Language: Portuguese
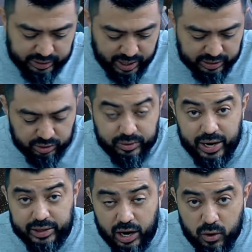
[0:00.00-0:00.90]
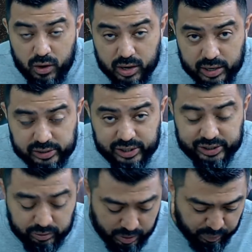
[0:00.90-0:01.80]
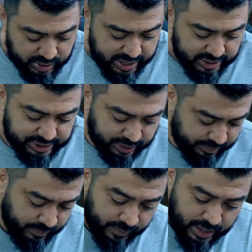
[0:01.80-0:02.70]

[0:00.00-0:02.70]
que trata do que? Da organização da polícia.